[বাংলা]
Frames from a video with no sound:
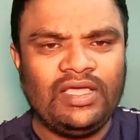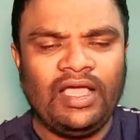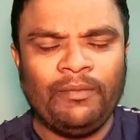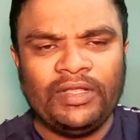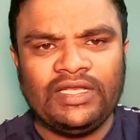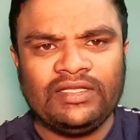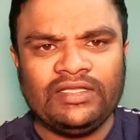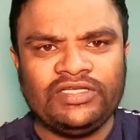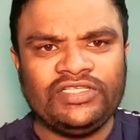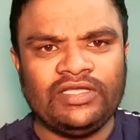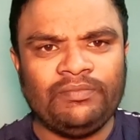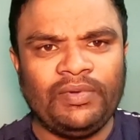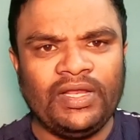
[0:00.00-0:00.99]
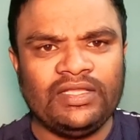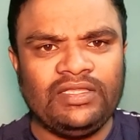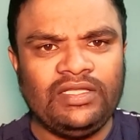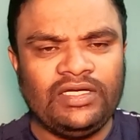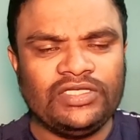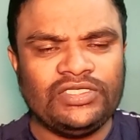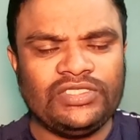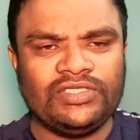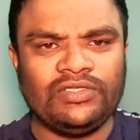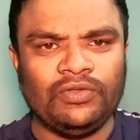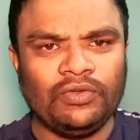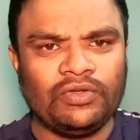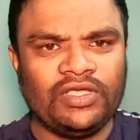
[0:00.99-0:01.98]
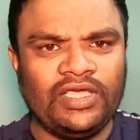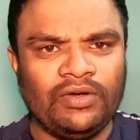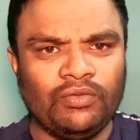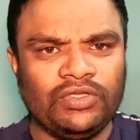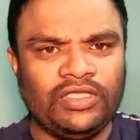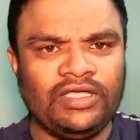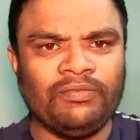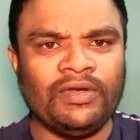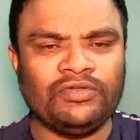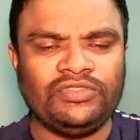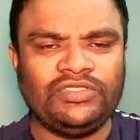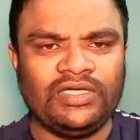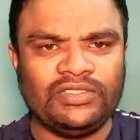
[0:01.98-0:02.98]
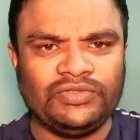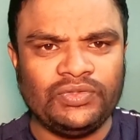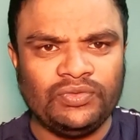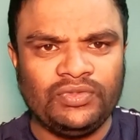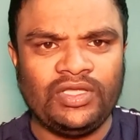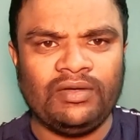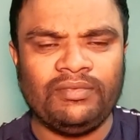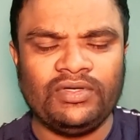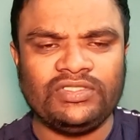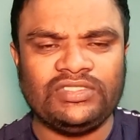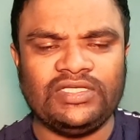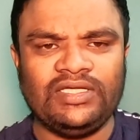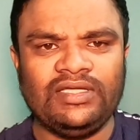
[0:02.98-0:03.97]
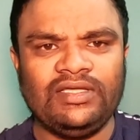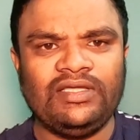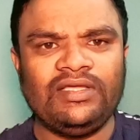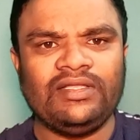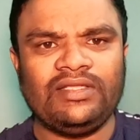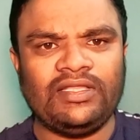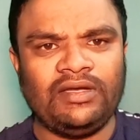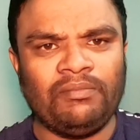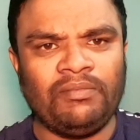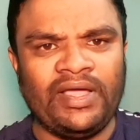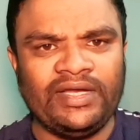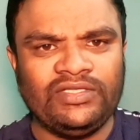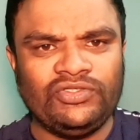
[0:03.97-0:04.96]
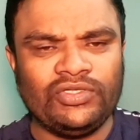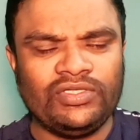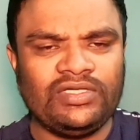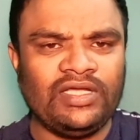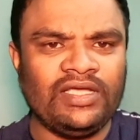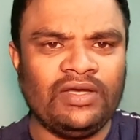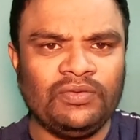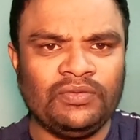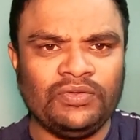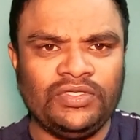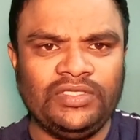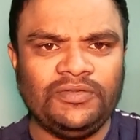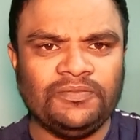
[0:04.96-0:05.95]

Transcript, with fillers: আমাদের দেশের প্রায় তিরিশ লক্ষের অধিক মানুষ যারা সৌদি আরবে রয়েছে তাদের মানিজ্যটা গেল কই